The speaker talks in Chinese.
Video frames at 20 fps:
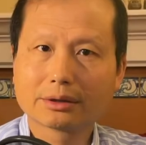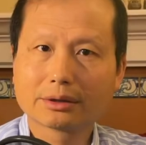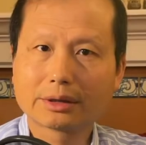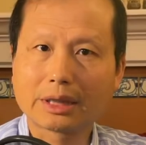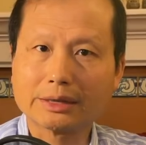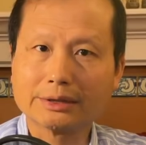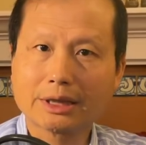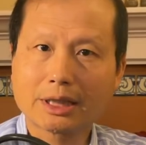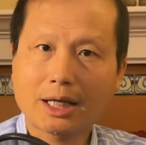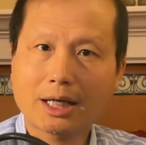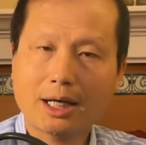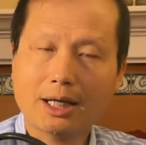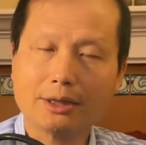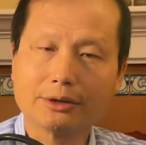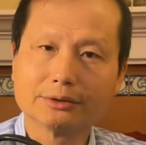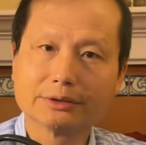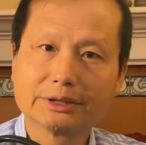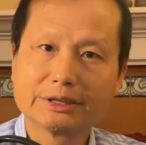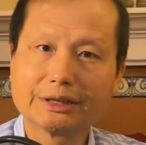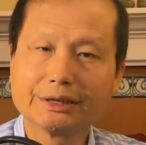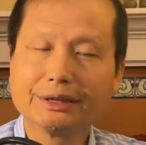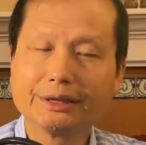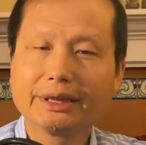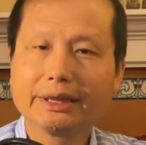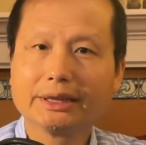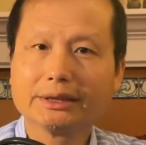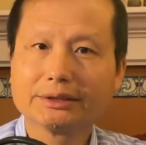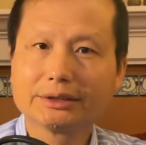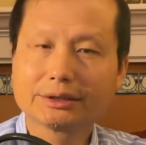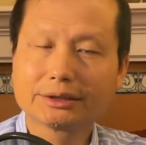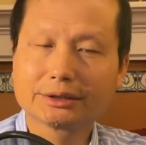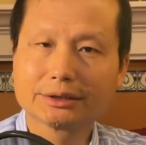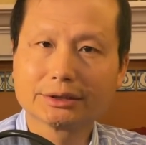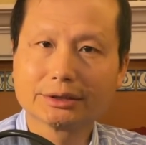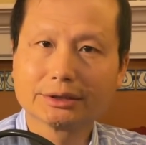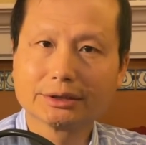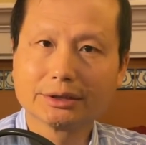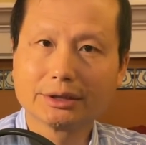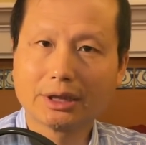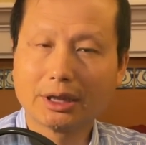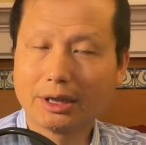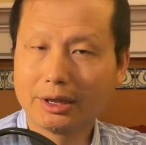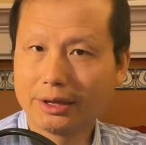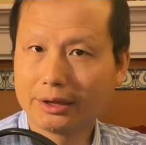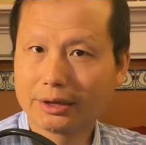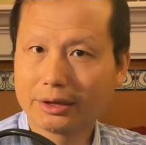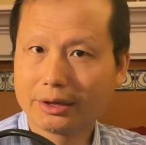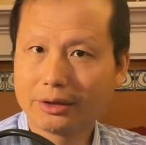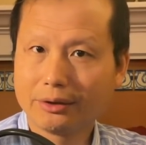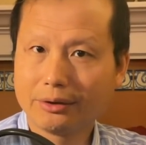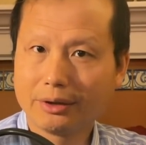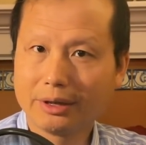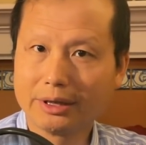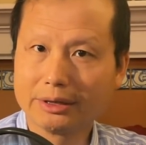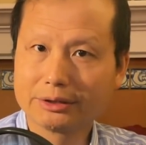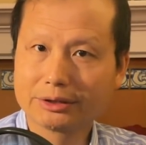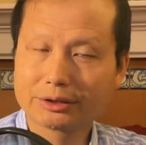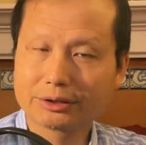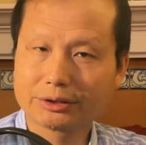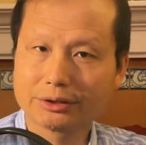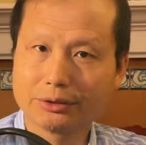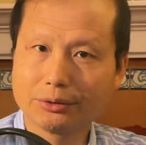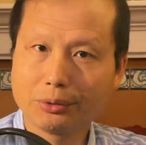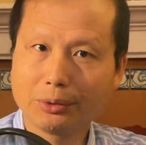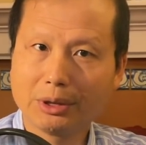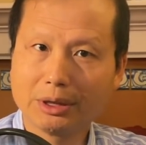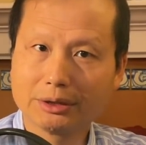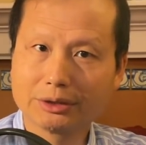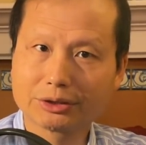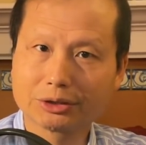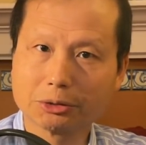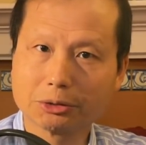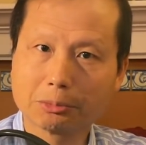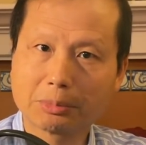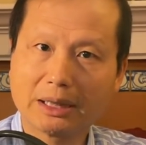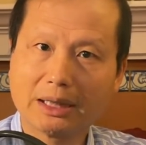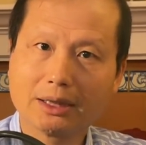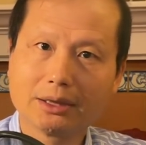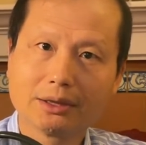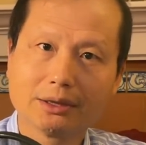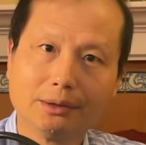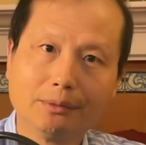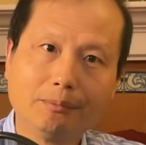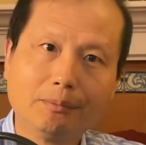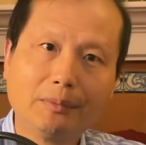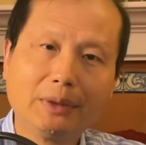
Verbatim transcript: 大家好，今天是二零二一年十月十八日。